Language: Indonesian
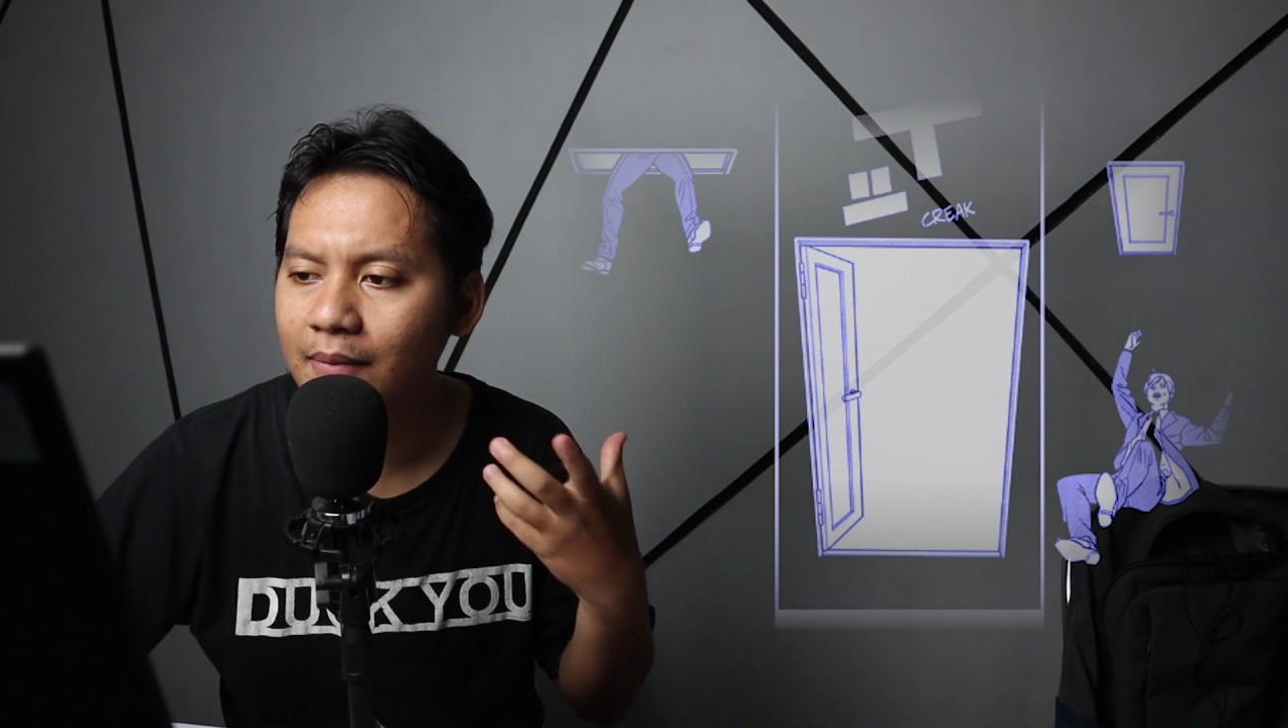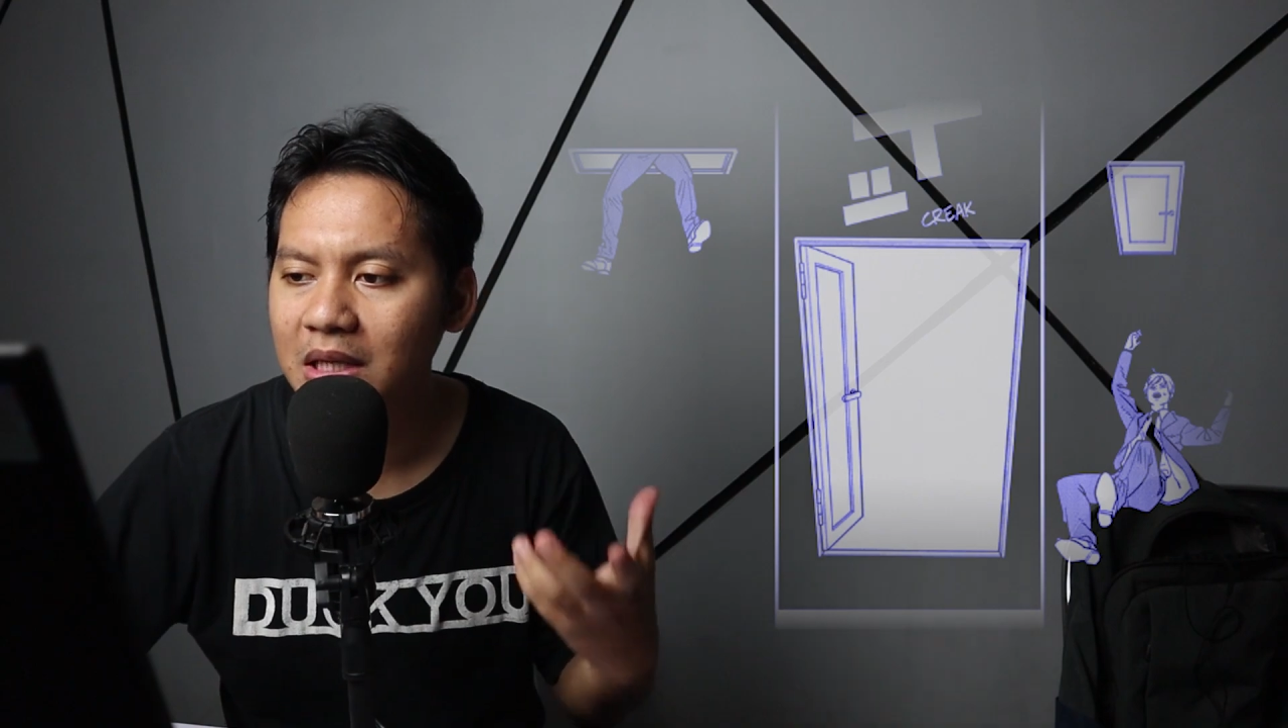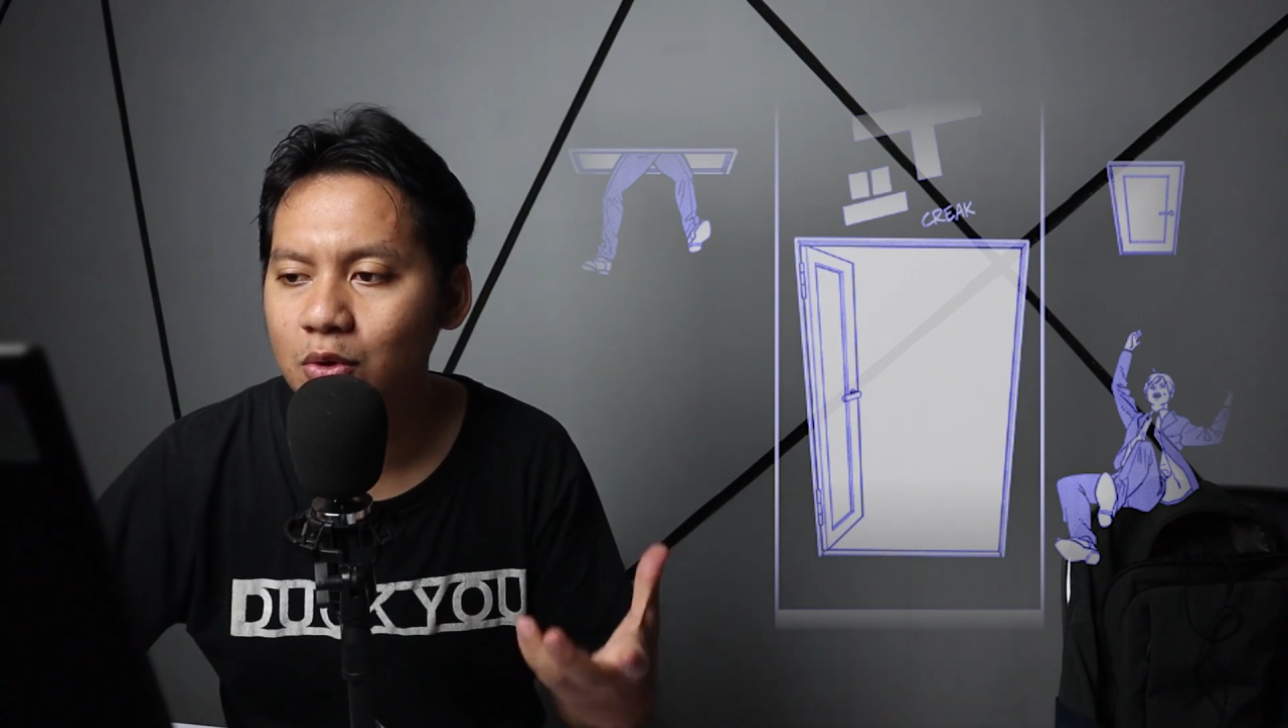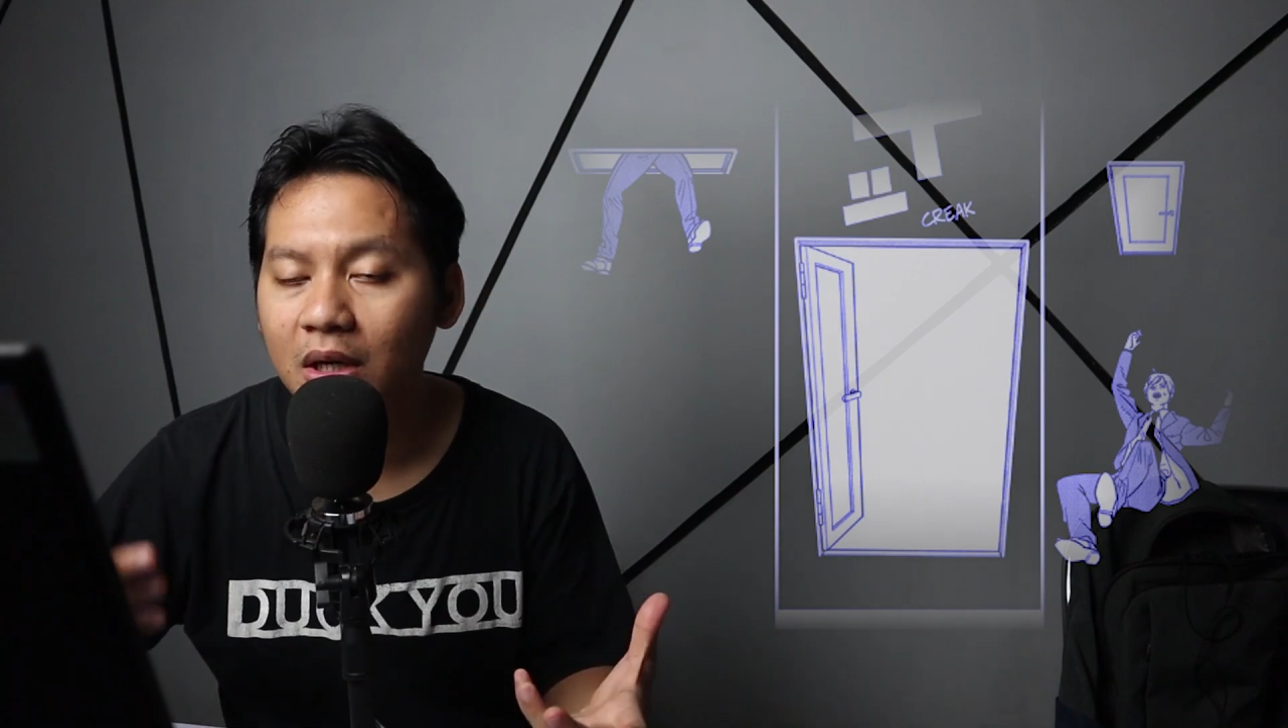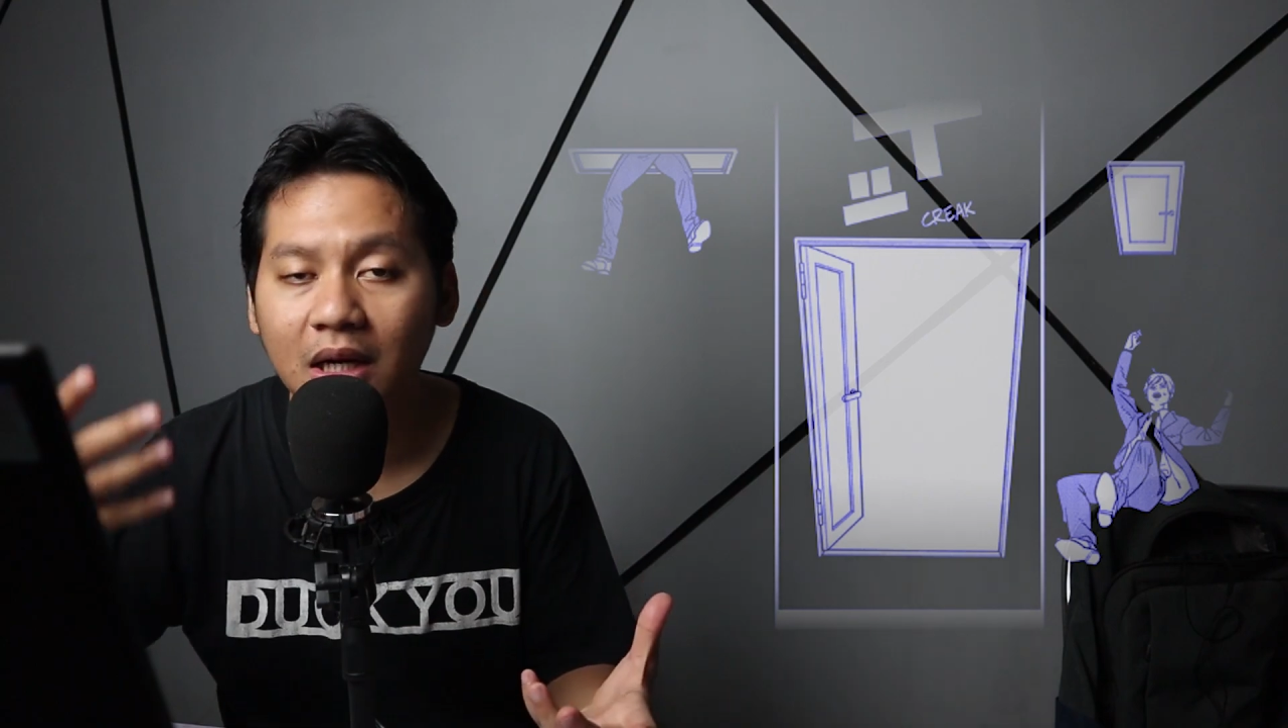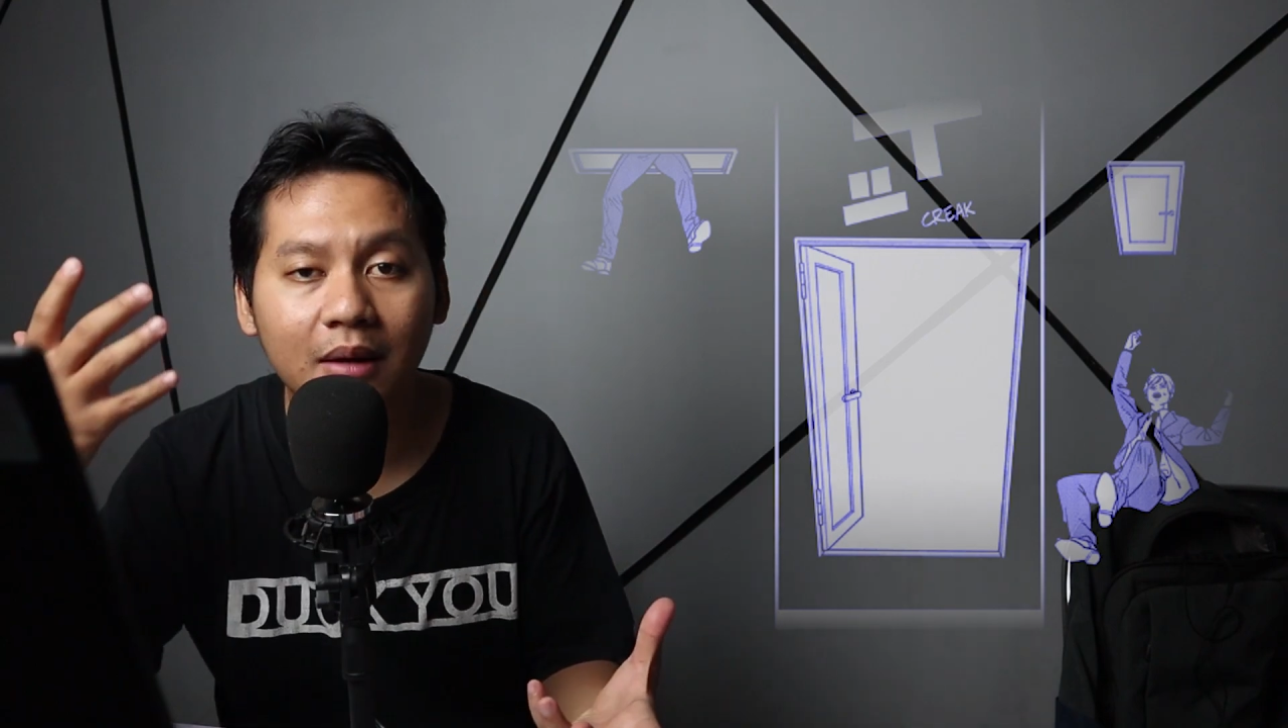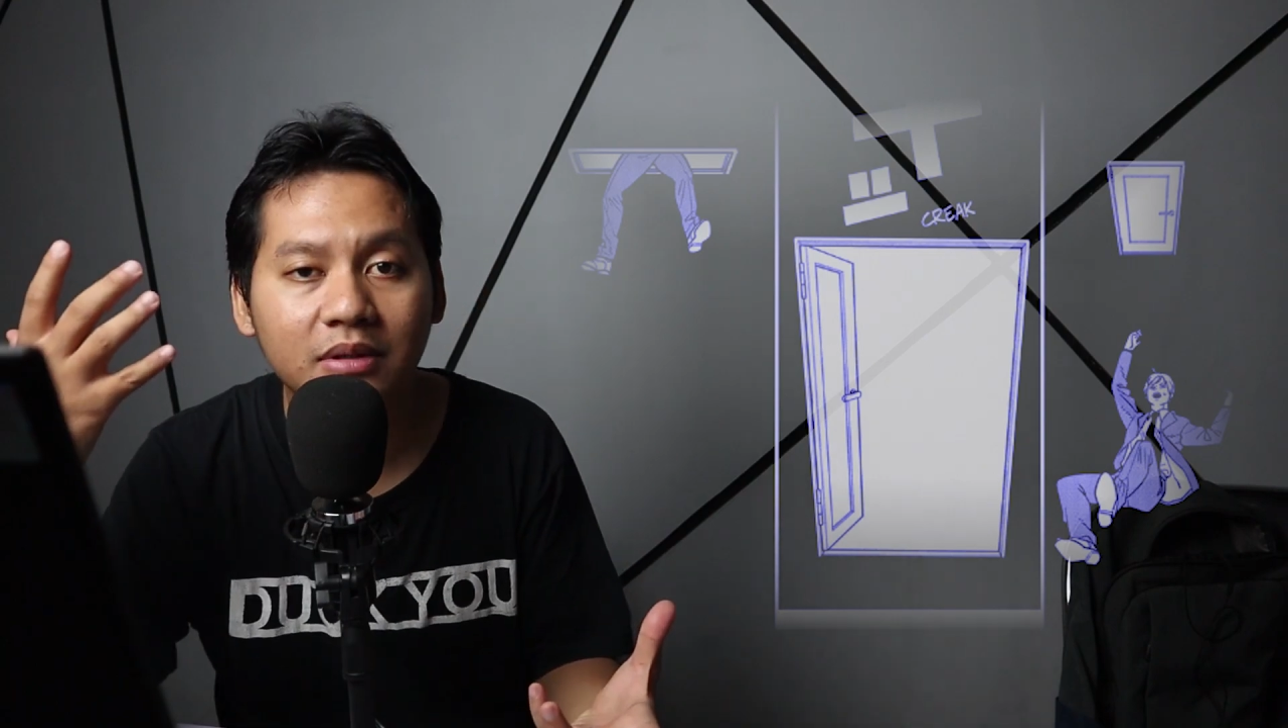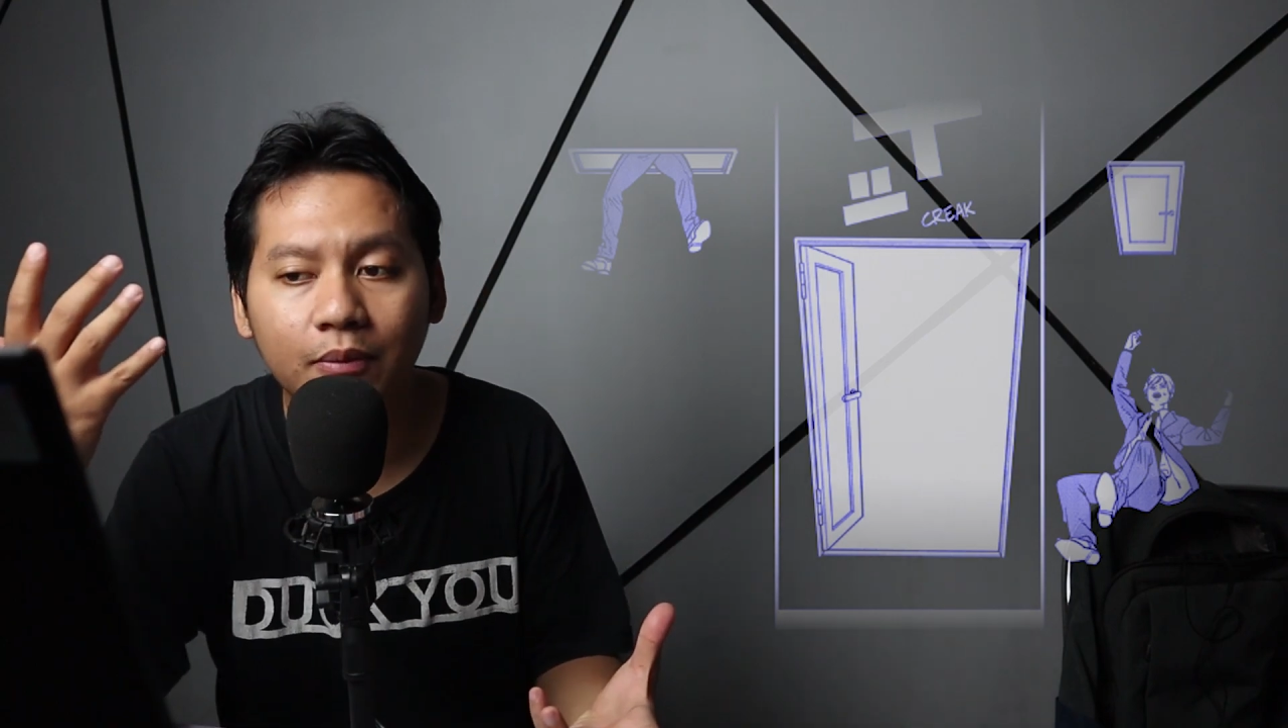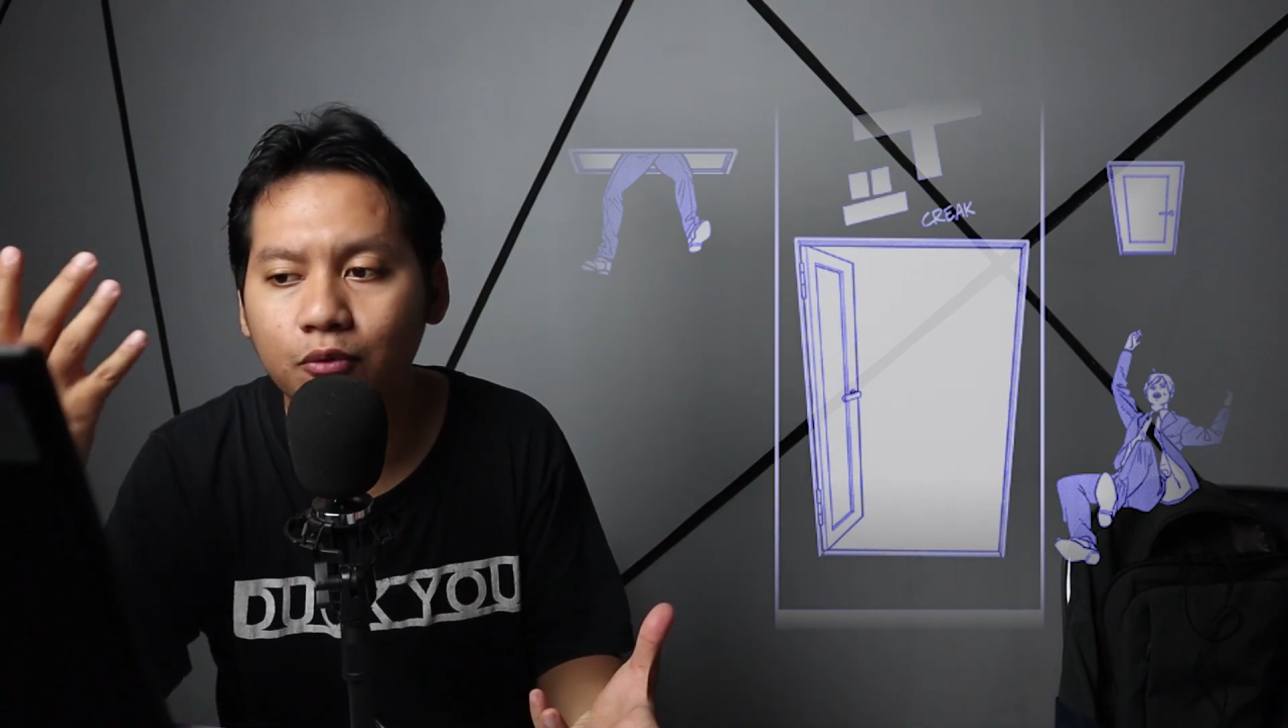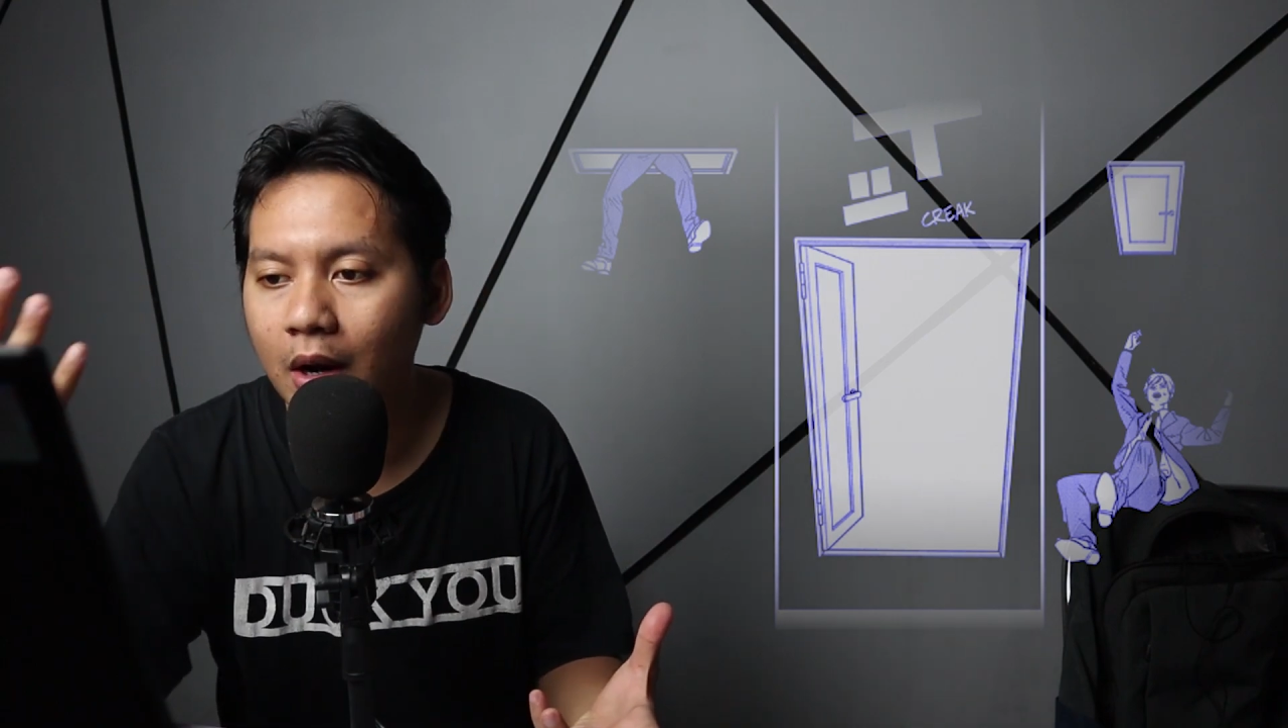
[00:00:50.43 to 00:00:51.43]
masuk ke dalam
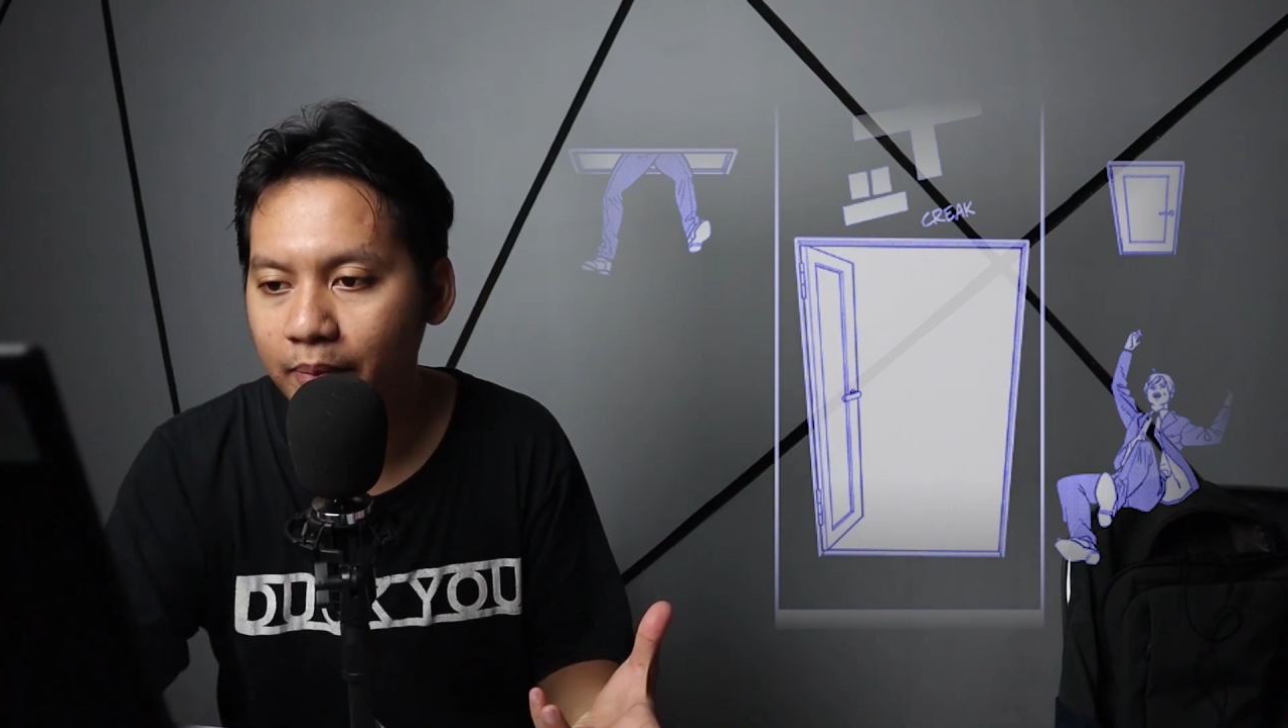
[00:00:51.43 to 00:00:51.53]
sebuah